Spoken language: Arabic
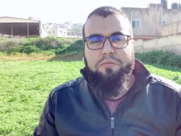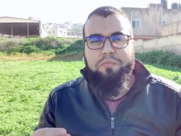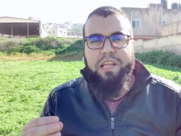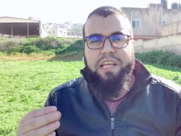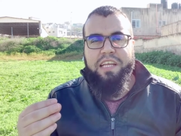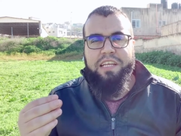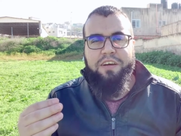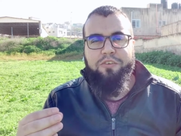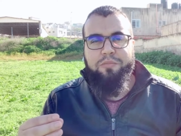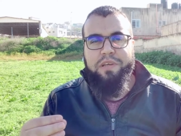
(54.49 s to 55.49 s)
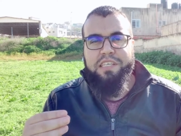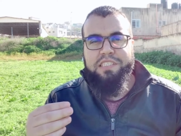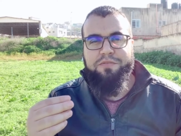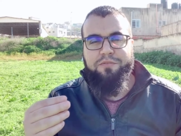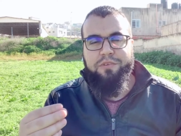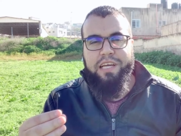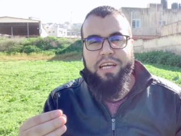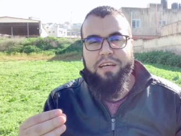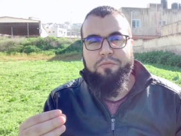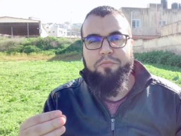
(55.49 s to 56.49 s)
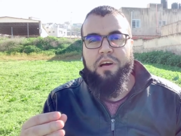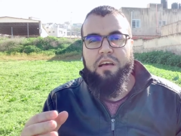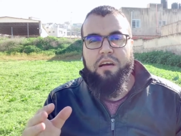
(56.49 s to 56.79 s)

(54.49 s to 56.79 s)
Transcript: بل إنهم يصفون ما